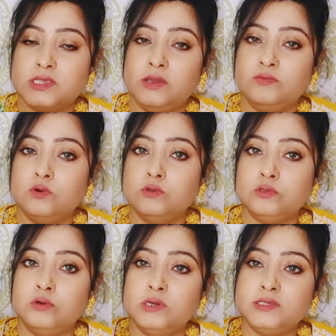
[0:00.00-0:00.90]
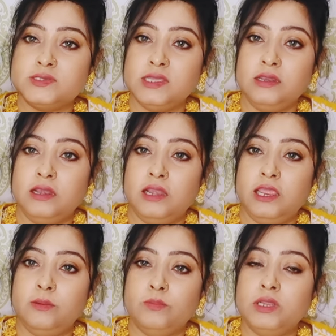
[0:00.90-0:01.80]
है वो थोड़ी सी
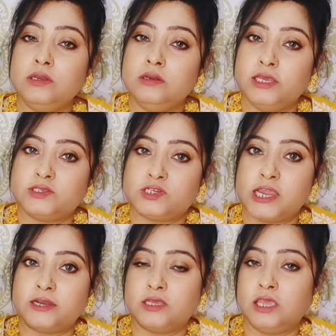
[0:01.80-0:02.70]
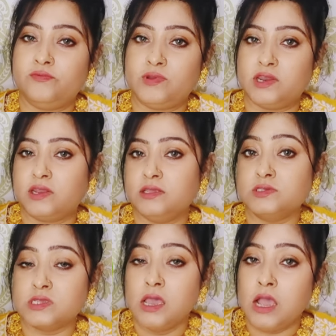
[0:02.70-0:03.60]
लेमन एक्सट्रैक्ट के
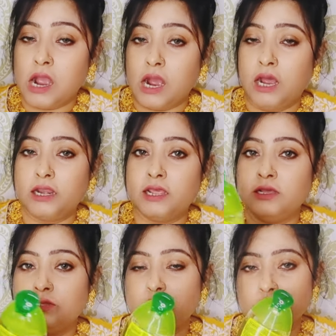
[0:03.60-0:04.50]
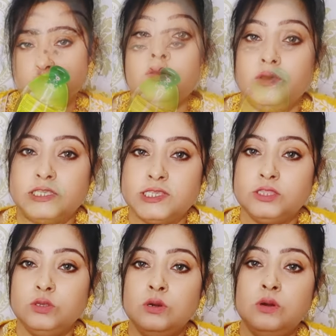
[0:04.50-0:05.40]
फ्रेग्रेंस आ रहे हैं दोस्तों वैसे
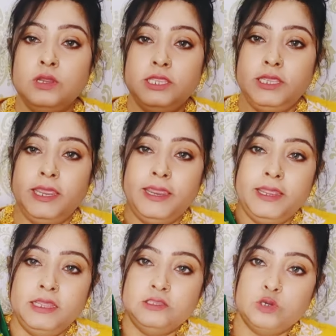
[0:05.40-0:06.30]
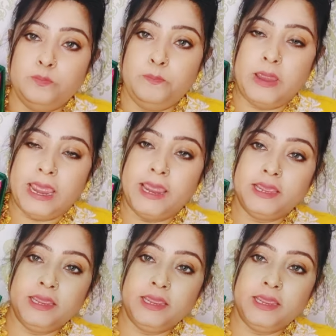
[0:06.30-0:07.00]
तो ये जो पैक